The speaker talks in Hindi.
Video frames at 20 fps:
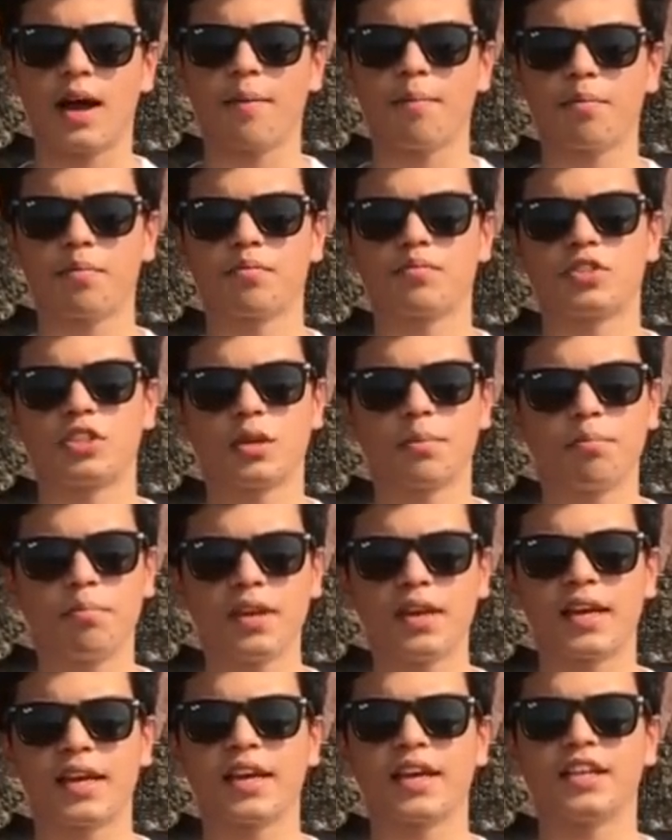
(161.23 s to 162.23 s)
आप जब
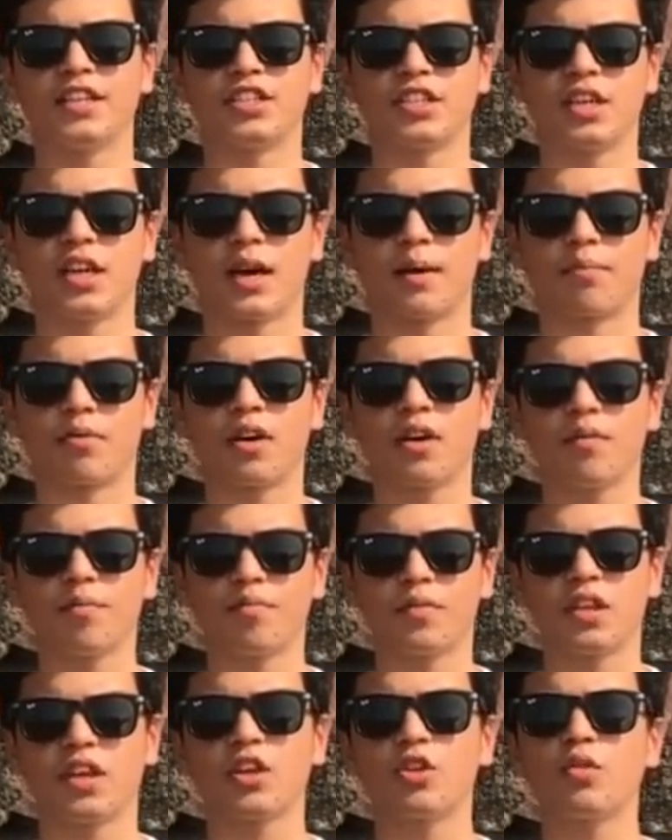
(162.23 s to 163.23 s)
भी नया इंजन है आपका
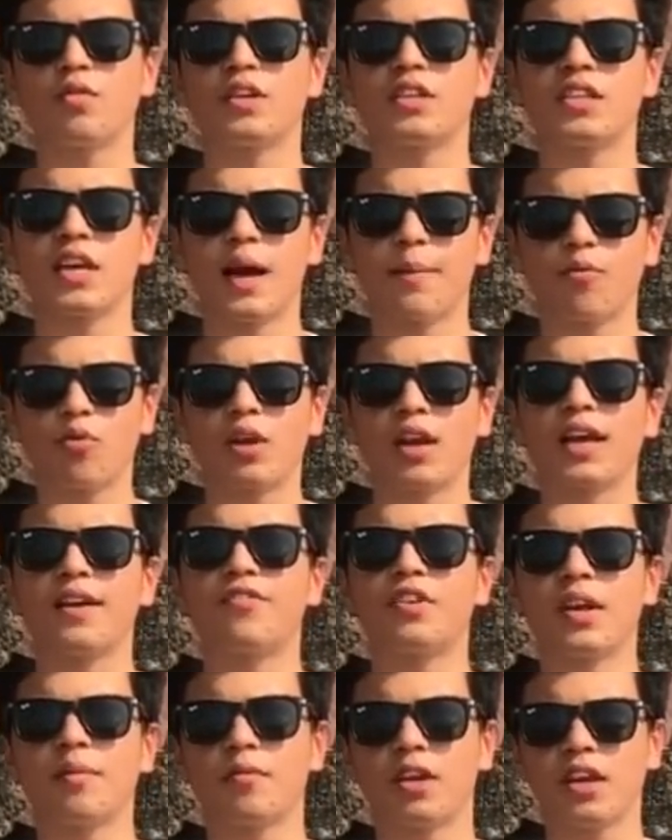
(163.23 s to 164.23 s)
ये तो वैसे आपको
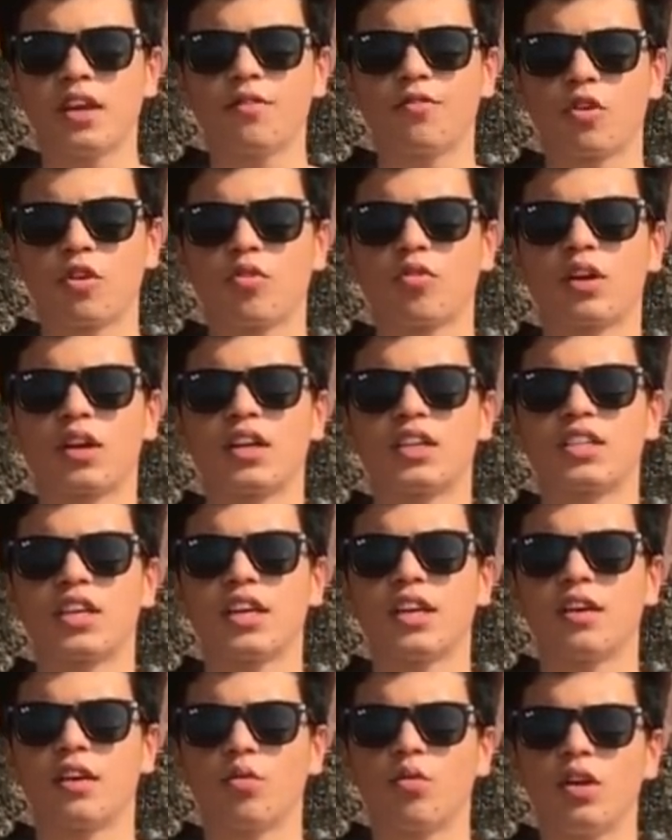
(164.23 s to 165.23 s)
लाइफ टाइम के लिए फॉलो करना
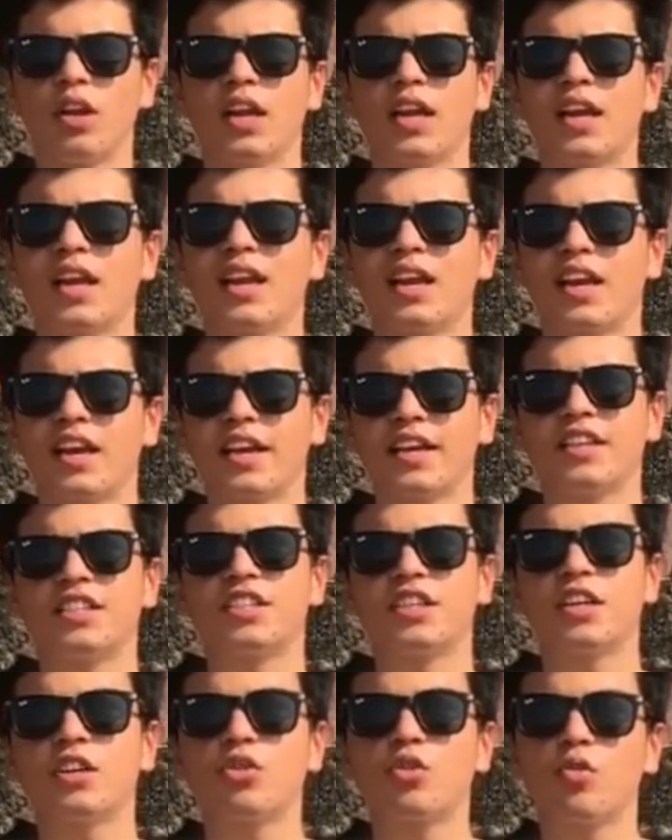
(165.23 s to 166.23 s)
चाहिए रूल लेकिन नया
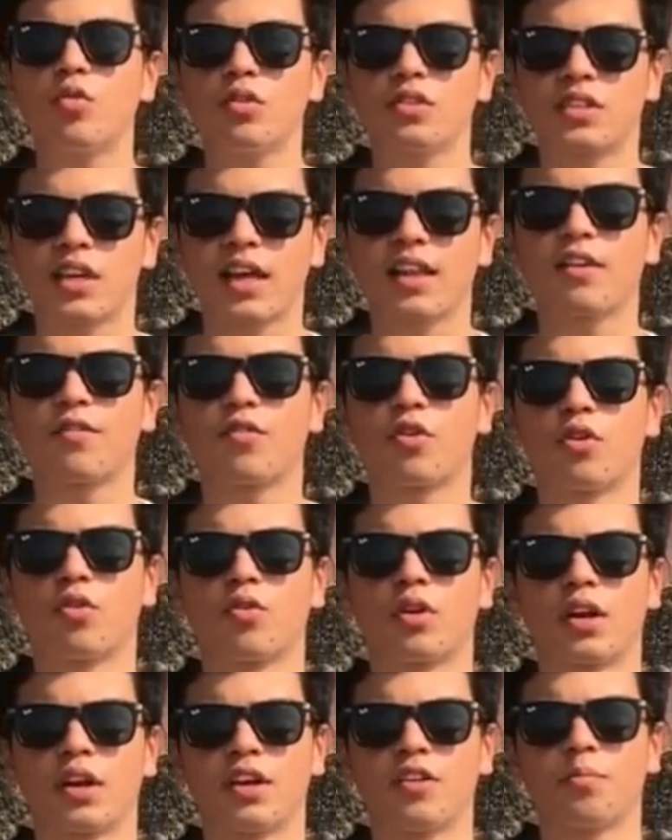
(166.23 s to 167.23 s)
इंजन है तो ज़्यादा
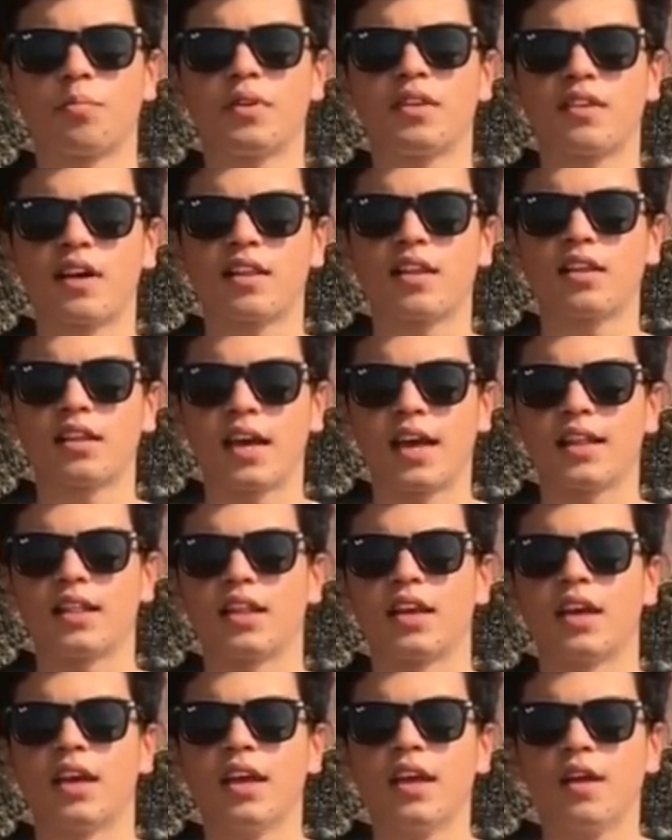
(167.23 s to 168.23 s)
फॉलो करें इस पर ज़्यादा
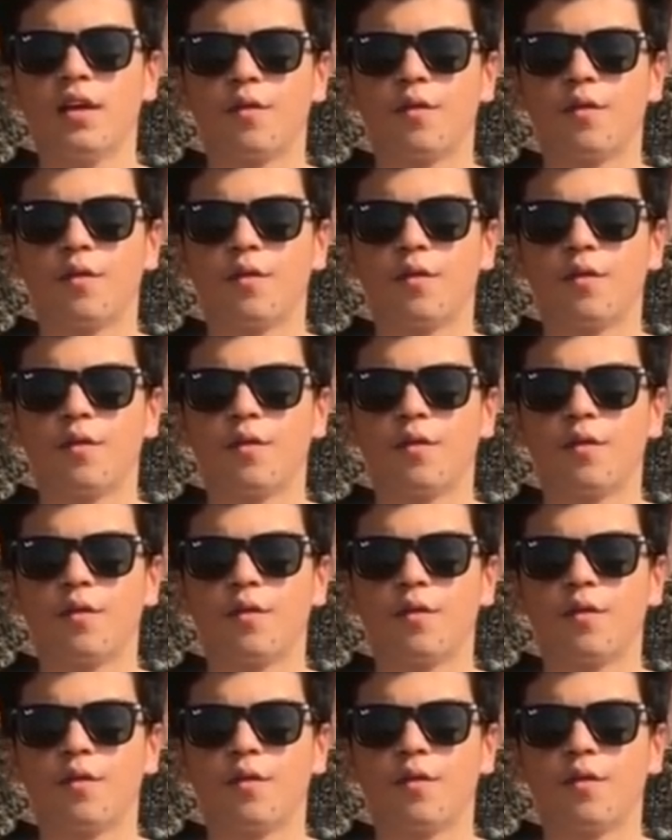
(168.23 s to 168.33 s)
ध्यान दें